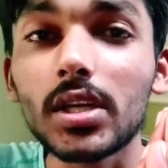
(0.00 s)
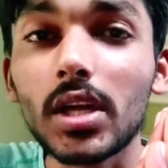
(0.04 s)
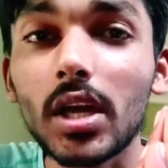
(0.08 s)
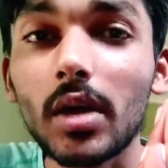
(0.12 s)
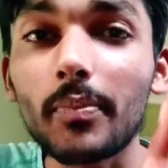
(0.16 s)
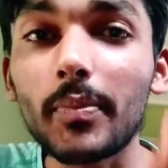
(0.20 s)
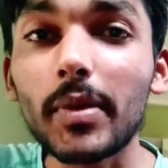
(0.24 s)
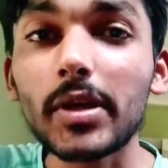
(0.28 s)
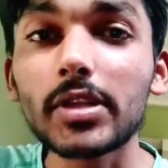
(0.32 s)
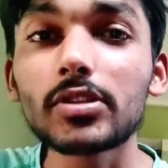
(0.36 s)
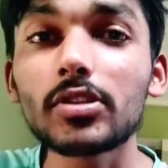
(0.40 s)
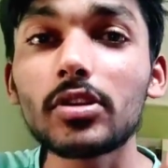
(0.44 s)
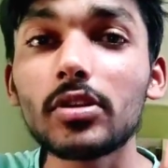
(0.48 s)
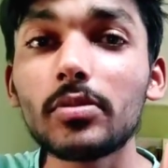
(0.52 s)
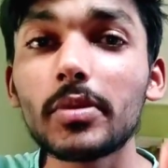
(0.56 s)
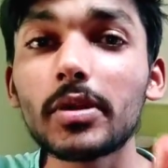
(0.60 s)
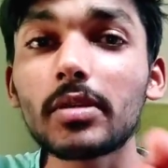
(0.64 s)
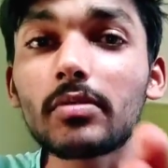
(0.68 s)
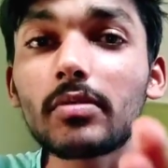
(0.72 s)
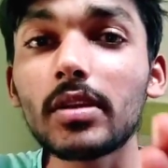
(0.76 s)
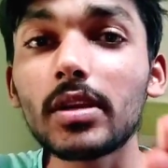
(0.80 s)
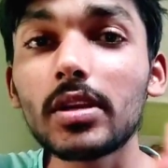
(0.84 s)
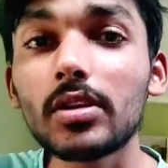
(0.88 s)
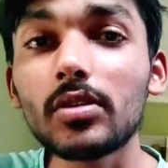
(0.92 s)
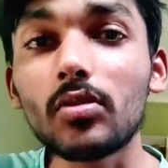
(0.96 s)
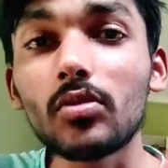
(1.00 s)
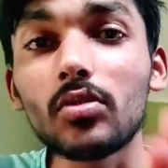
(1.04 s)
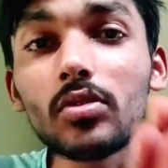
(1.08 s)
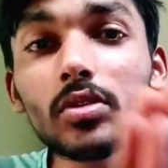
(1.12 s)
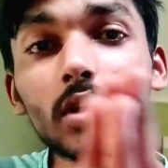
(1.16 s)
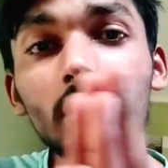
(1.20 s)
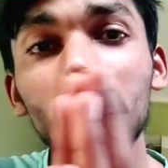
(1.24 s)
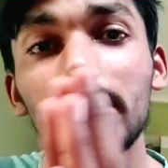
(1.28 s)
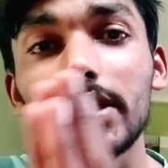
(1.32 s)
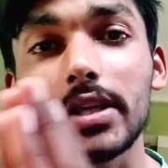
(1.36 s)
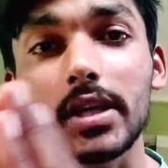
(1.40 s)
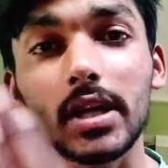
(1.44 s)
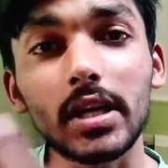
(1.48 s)
या पाँच किलोमीटर वाले
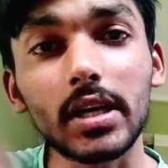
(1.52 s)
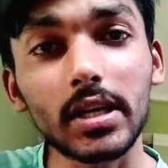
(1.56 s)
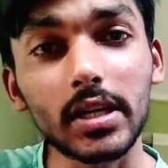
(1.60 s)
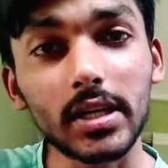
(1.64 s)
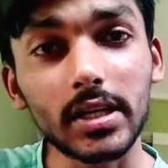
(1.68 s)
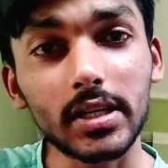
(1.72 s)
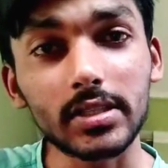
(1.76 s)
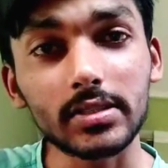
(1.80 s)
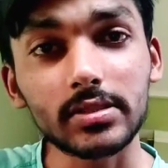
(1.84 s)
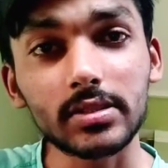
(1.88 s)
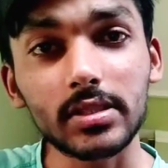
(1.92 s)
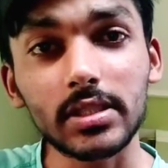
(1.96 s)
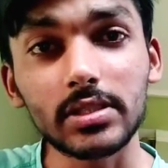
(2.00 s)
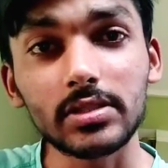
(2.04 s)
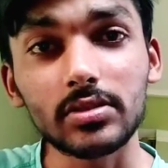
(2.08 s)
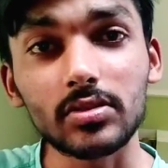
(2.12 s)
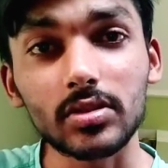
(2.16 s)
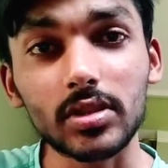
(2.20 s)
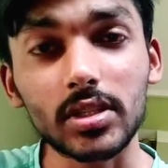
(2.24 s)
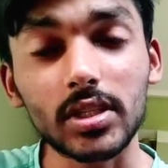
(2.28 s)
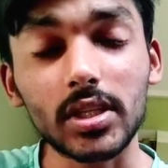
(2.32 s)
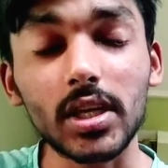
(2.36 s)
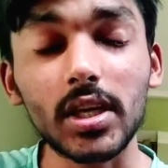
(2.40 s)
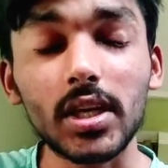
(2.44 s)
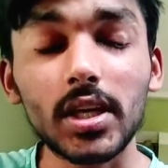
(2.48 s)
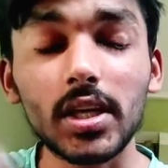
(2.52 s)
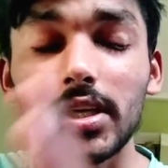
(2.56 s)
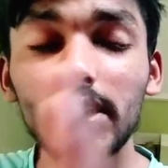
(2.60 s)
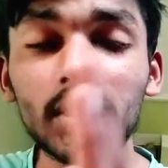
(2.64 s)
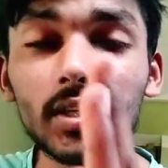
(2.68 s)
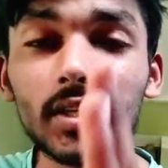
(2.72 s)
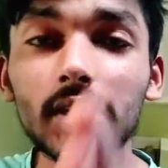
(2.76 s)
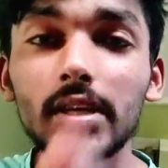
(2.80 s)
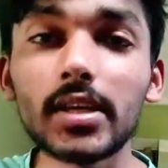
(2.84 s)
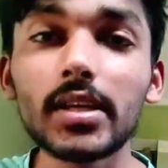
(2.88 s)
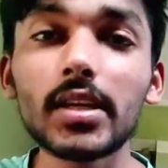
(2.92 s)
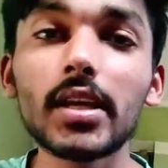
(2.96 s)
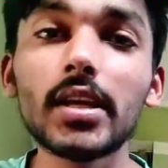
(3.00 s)
उनके लिए अलग एक्सरसाइज होती है
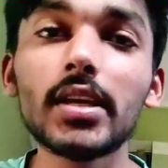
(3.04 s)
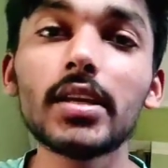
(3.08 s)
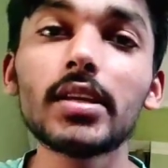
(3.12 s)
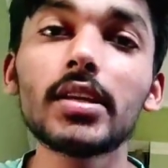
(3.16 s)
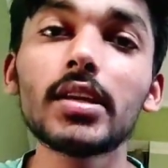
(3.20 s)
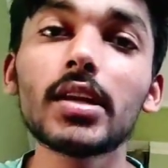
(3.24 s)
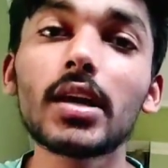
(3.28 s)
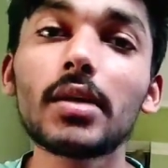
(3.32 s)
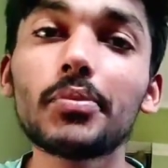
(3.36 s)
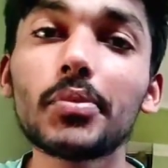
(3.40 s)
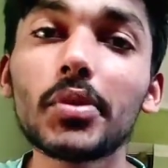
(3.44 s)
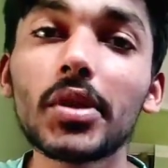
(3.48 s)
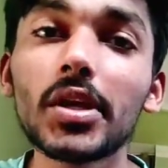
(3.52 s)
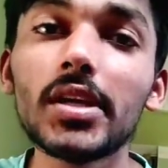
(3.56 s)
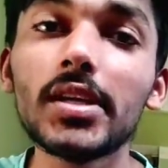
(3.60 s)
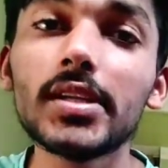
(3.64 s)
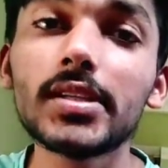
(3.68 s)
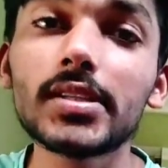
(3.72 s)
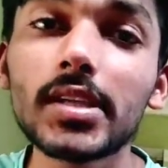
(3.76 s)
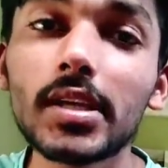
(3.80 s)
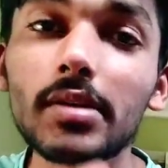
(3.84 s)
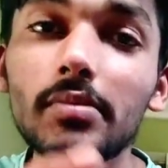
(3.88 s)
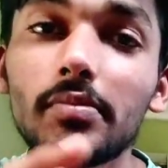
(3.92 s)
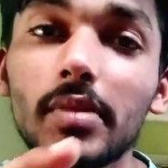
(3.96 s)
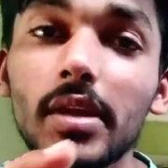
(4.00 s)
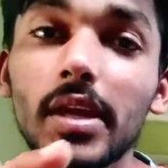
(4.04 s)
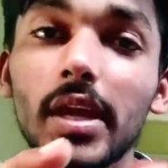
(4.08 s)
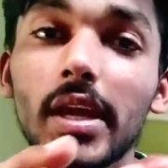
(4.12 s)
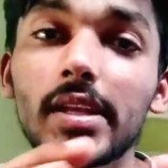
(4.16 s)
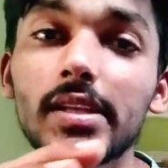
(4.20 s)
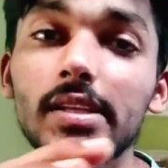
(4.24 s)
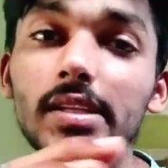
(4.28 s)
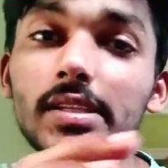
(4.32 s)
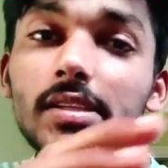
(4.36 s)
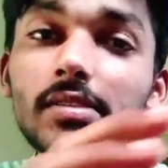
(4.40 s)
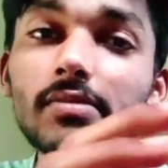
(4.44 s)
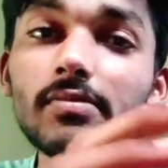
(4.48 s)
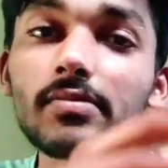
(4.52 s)
ये नहीं कि आप डेली सेम एक
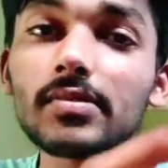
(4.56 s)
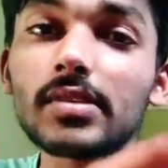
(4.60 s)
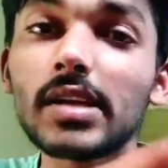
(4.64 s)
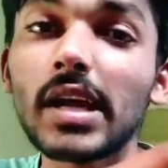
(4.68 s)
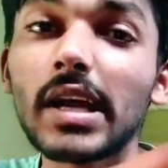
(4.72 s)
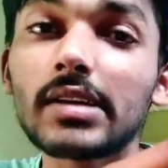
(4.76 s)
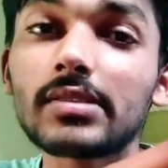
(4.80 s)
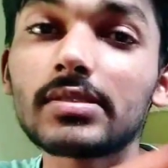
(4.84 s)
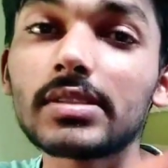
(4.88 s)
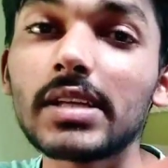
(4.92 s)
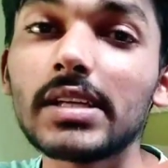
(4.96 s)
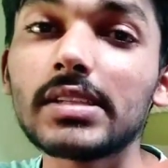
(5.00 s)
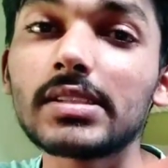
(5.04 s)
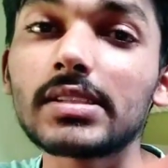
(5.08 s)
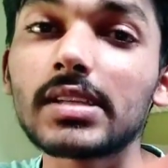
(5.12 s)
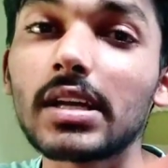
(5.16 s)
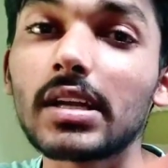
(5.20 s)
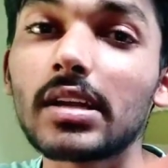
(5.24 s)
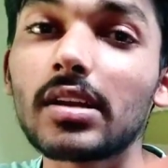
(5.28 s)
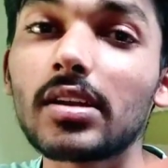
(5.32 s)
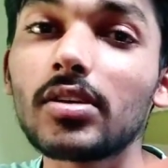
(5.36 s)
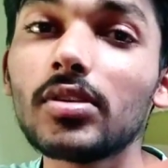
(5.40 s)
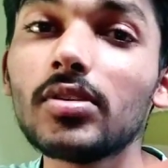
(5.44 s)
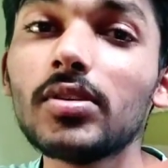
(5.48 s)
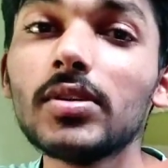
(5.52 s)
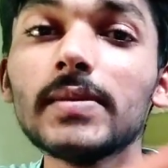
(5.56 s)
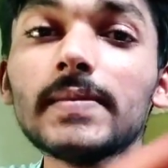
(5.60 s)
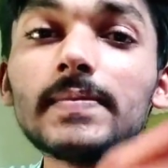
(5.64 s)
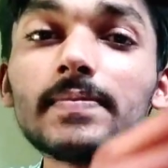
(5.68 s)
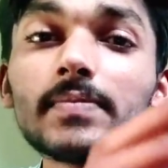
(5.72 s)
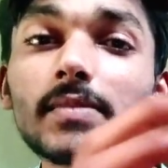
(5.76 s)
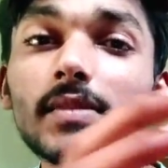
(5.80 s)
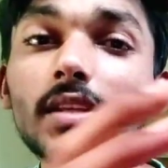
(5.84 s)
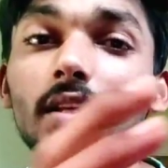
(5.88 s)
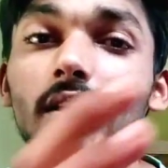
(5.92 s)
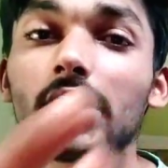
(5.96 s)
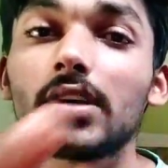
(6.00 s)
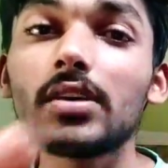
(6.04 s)
जैसी एक्सरसाइज कर रहे हो
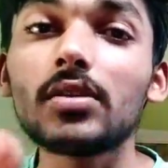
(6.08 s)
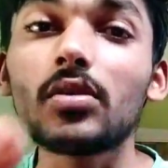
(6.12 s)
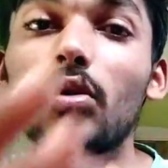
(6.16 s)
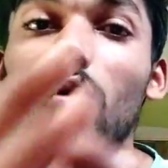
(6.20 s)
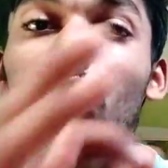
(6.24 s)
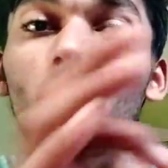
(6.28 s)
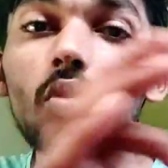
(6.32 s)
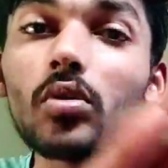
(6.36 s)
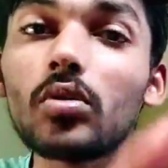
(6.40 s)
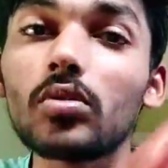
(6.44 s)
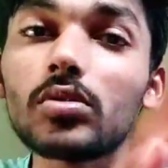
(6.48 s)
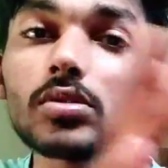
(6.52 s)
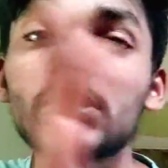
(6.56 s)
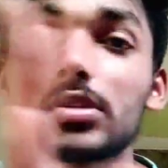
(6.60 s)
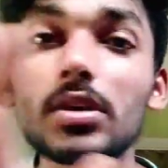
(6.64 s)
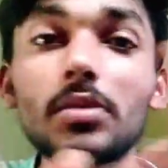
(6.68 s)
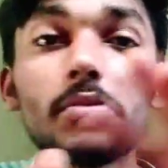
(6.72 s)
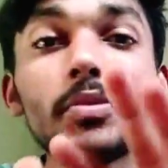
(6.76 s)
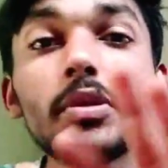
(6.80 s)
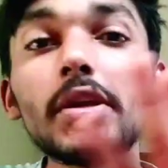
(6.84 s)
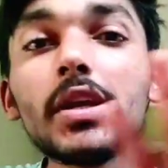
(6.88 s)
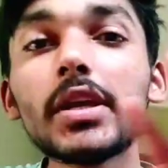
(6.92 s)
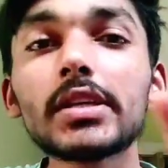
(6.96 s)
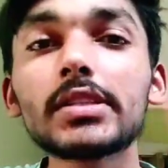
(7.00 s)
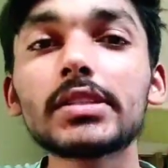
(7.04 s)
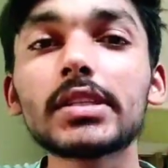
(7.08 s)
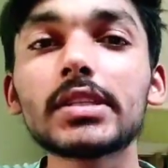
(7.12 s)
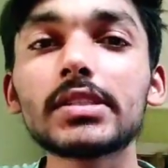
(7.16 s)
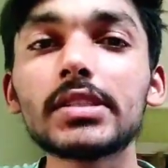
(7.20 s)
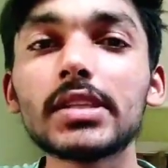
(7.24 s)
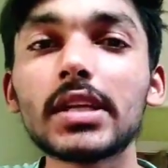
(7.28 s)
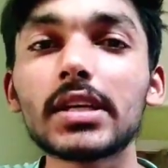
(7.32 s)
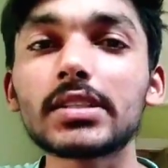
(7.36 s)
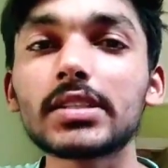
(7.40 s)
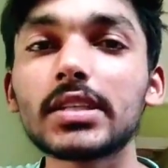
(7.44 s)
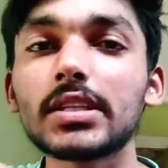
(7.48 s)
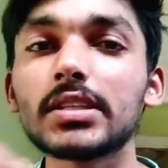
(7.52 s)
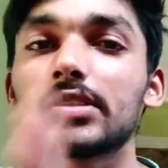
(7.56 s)
या सभी एक
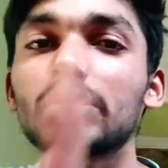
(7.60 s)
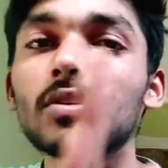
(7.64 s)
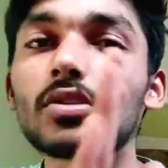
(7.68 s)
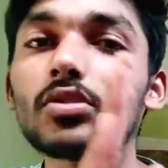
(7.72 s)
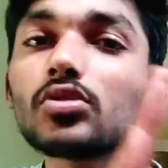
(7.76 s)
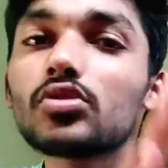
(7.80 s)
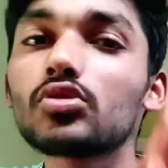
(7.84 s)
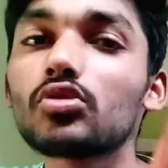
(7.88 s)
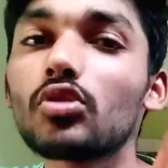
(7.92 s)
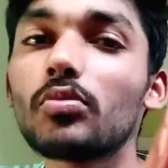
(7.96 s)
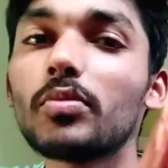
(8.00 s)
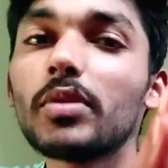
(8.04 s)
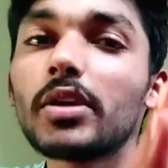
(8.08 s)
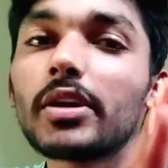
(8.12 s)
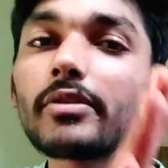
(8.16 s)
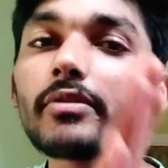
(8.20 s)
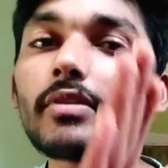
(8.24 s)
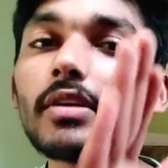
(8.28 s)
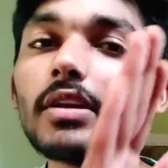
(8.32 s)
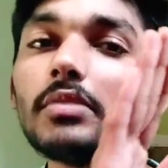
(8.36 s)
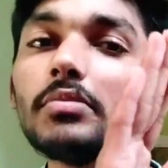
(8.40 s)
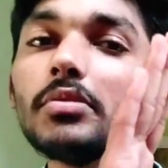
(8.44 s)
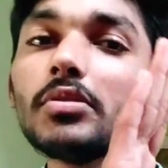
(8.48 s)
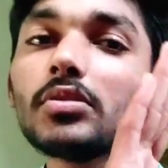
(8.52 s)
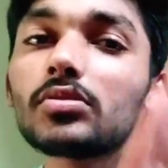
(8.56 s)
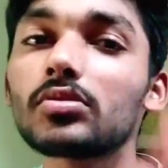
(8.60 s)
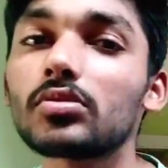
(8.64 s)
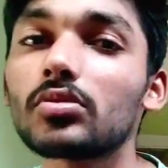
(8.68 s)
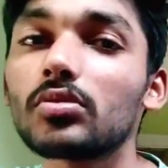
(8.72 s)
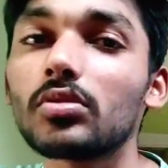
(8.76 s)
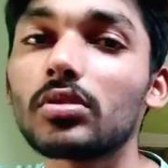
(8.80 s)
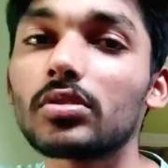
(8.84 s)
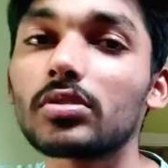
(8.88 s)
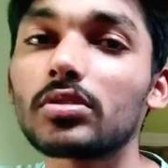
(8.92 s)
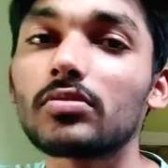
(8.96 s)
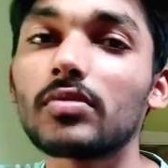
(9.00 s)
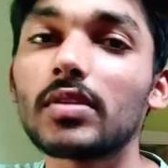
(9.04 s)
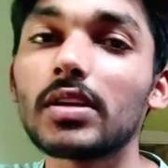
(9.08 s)
जैसी एक्सरसाइज कर रहे हो सौ मीटर वाले भी और
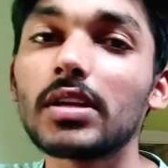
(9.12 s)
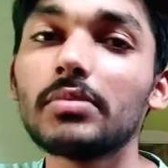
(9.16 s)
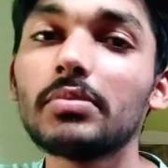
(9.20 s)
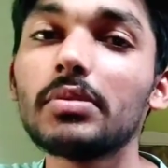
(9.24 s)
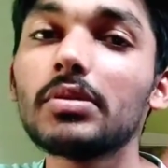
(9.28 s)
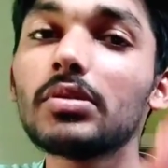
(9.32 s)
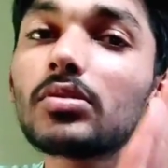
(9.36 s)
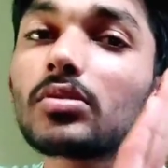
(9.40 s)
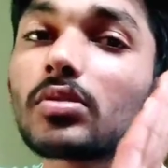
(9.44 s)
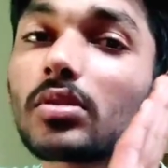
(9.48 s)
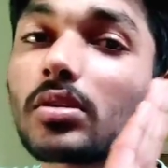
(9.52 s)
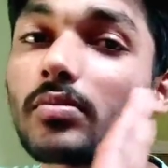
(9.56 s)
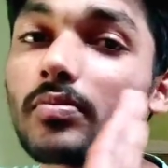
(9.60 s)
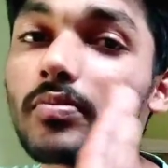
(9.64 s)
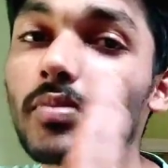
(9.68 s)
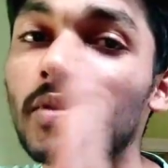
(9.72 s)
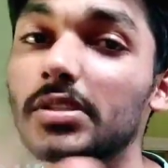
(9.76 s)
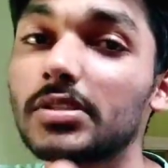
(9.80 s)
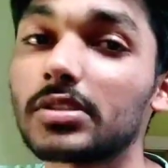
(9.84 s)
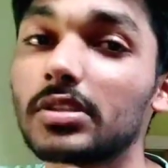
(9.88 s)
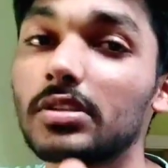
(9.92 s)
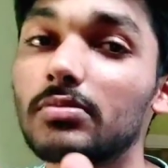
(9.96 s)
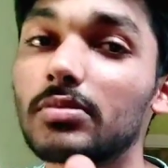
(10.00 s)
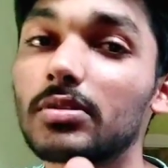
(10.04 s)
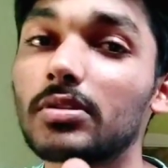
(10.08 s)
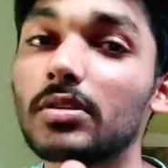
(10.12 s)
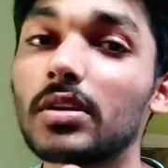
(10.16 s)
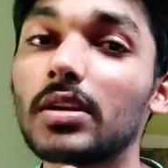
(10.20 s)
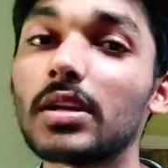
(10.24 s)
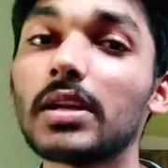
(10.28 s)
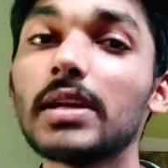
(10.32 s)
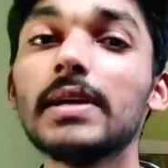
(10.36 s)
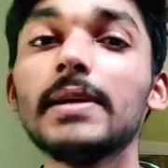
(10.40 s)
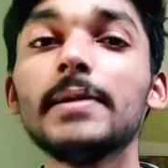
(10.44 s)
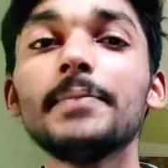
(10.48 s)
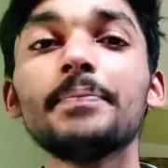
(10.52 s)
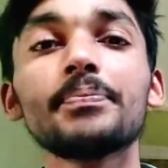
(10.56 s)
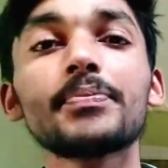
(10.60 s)
सोलह सौ वाले भी और पाँच किलोमीटर वाले